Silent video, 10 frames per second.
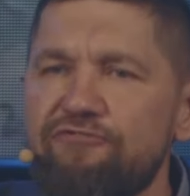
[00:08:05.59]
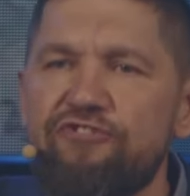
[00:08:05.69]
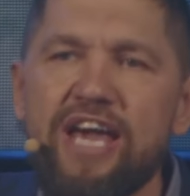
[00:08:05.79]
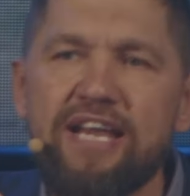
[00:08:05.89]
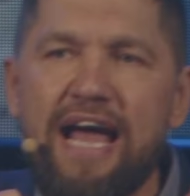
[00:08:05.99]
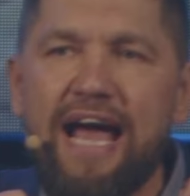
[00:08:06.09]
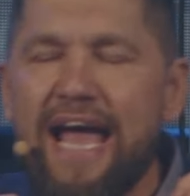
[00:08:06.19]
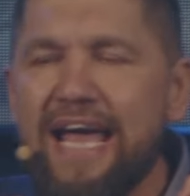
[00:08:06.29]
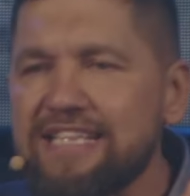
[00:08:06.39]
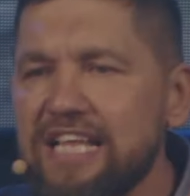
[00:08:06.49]
вера –
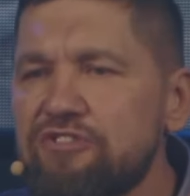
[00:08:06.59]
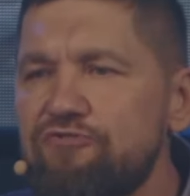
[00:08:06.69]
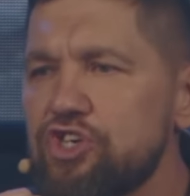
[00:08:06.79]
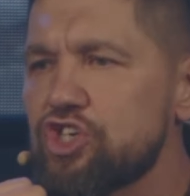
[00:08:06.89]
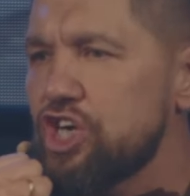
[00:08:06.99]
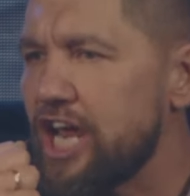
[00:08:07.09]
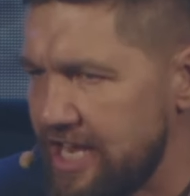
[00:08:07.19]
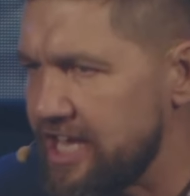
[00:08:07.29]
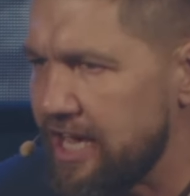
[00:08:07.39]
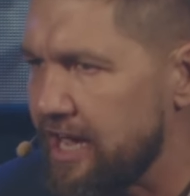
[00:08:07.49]
это
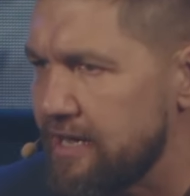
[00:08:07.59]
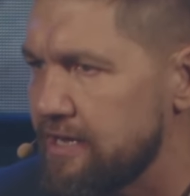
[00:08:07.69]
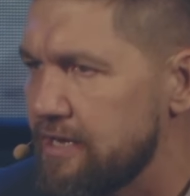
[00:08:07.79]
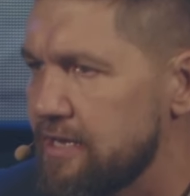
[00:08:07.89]
движение.